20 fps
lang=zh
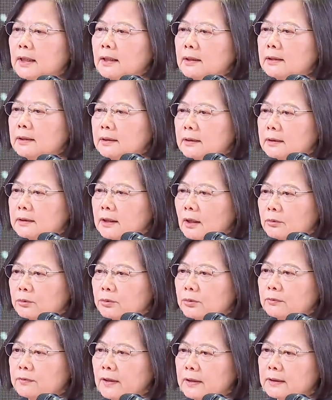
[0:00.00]
他可能炒
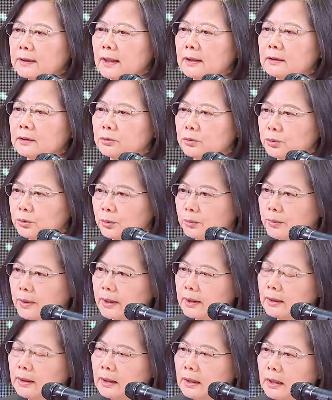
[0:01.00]
作房价的作
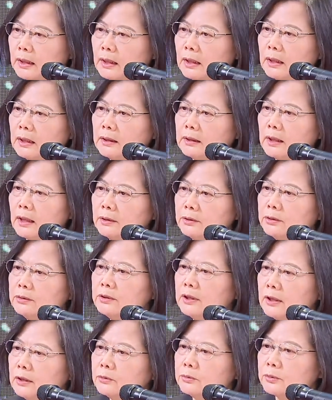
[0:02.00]
为。那又
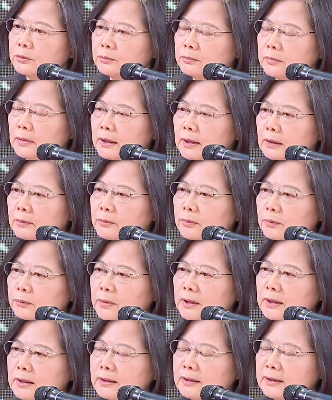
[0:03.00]
一路，呃，我
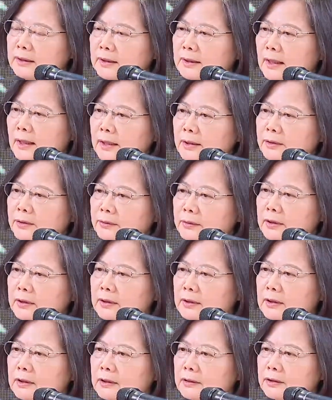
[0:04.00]
们近来有一
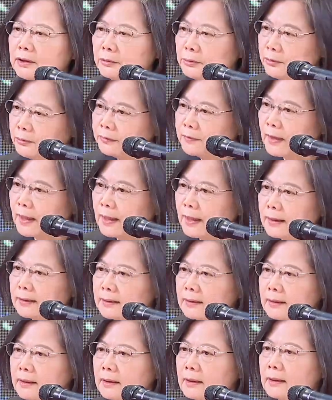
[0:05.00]
个交通方案。
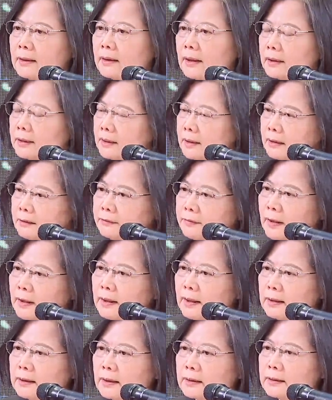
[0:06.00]
那这个方
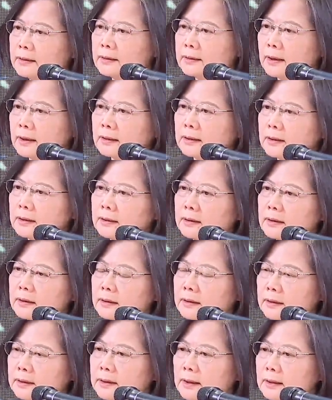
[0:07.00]
案呢，是整合
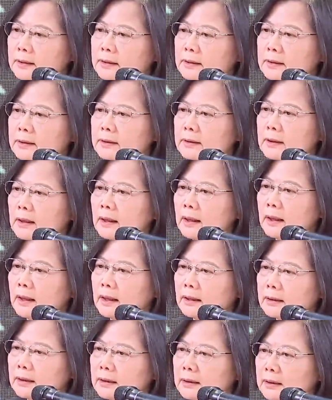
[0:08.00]
各县市
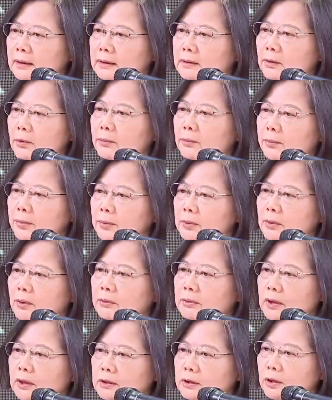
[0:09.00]
和各种不
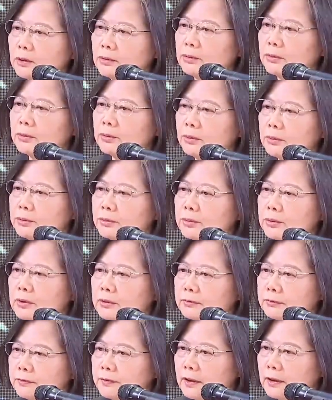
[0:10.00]
同的交通工具的
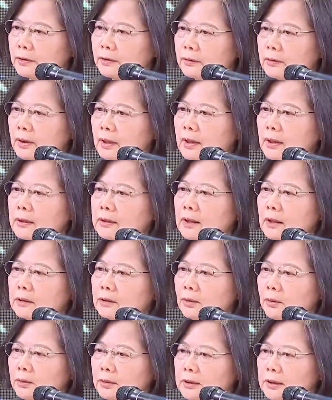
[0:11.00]
费用，让
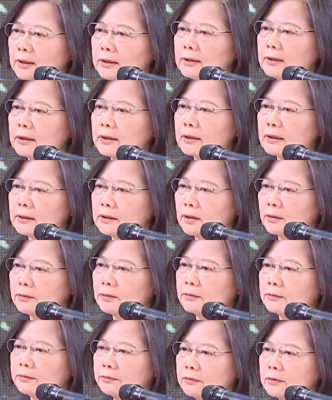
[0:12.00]
通勤者的交
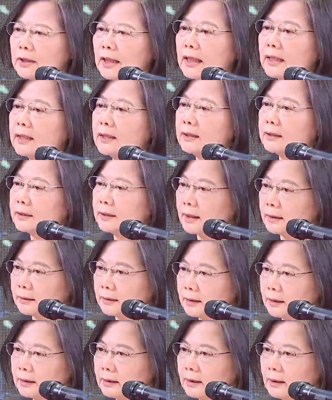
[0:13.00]
通负担可以降
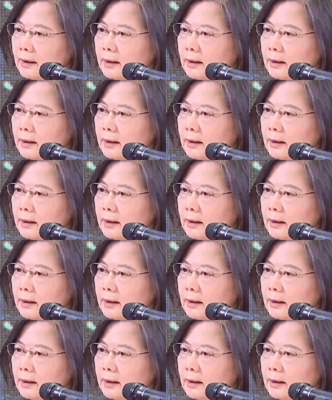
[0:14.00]
低，